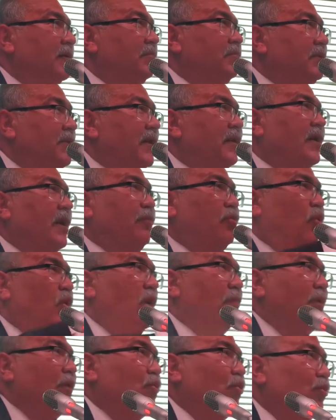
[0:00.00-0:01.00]
Bir de
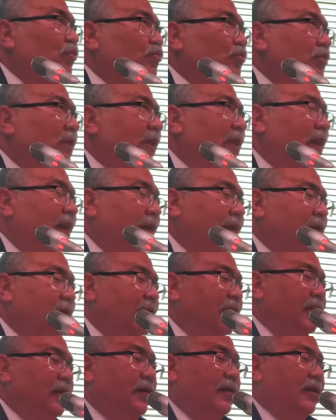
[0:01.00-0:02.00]
raporlama konusunda da
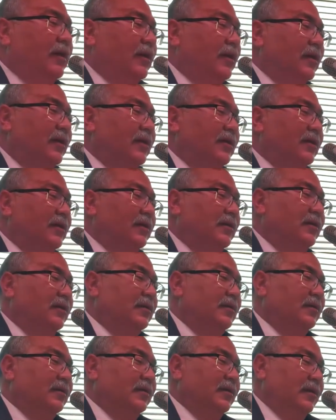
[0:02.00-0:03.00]
e,
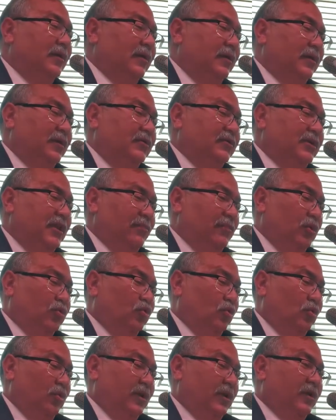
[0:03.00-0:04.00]
izleme
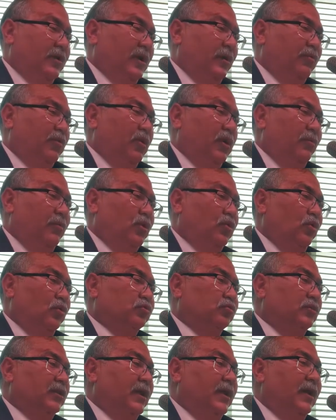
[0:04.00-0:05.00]
kurullarını raporlama
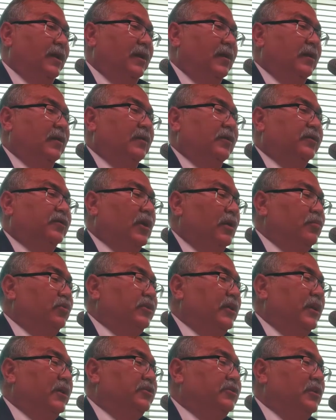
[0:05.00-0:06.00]
konusunda da
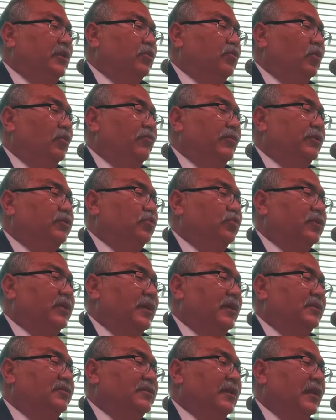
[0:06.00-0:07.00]
Kamu Denetçiliği Kurumu ve
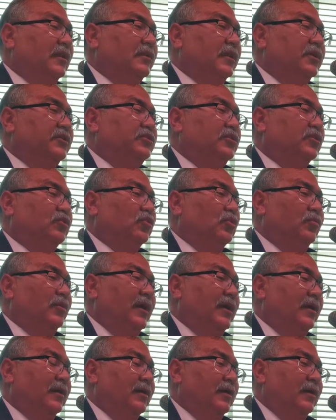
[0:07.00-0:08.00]
Türkiye İnsan Hakları İşçi
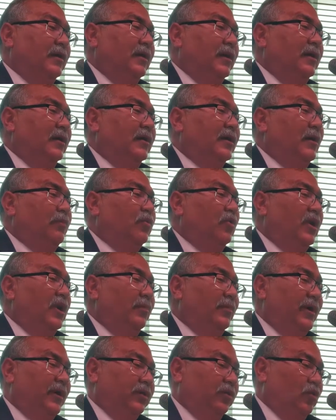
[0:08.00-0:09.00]
Kurumu'na e,
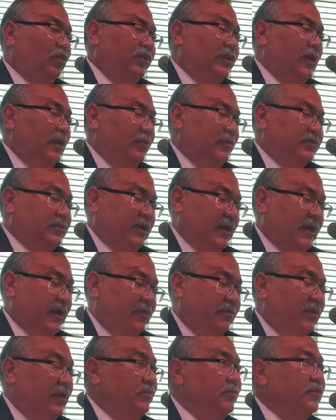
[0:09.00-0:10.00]
raporlama gönderilmesi
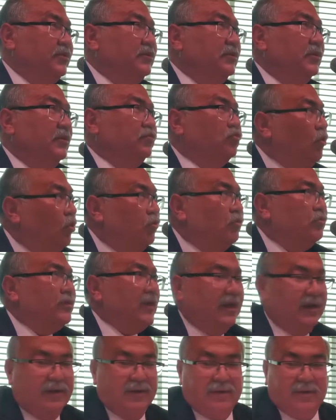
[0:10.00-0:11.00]
karar verilmiş. Çok
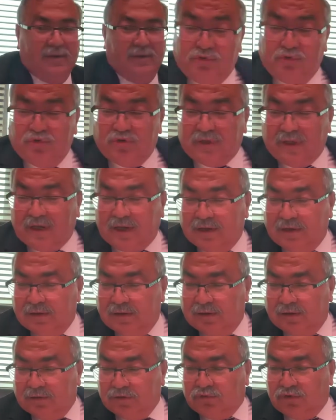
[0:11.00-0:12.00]
güzel. Şurada
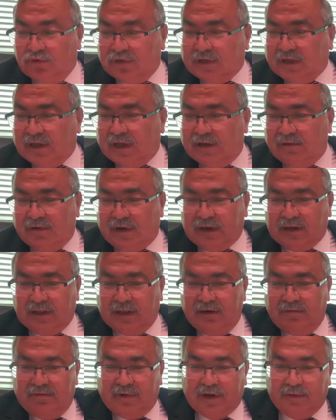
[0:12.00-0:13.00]
şurada
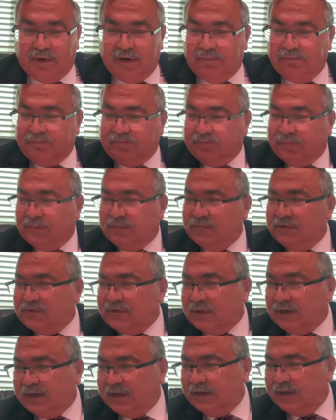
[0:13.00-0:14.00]
evraklarım var benim. Bir
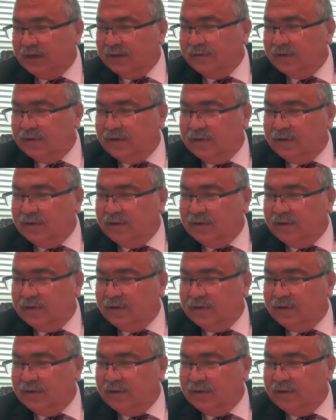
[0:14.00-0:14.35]
saniye.